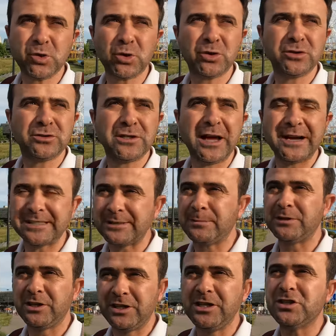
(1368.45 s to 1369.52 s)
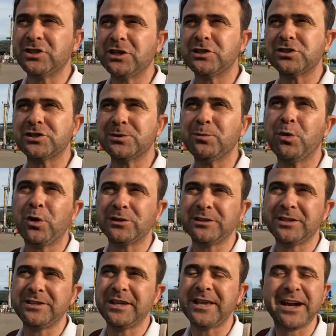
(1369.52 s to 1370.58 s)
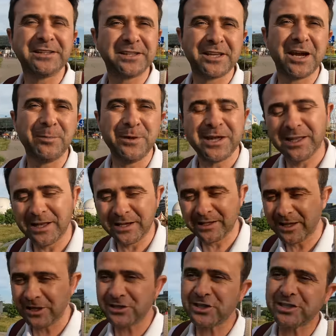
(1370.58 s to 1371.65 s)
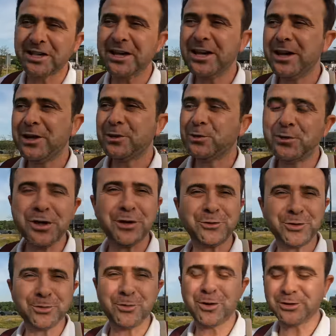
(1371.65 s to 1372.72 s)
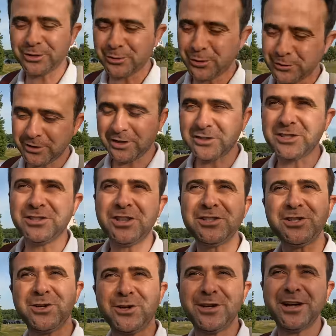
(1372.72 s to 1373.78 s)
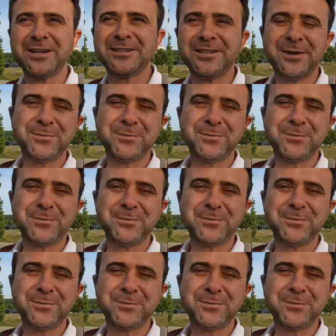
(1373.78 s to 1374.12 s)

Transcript: Çok dersime de iyi çalıştım. Orada da teker teker bilgiler gelecek. Dünya Turum'a ortak olduğunuz için teşekkürler.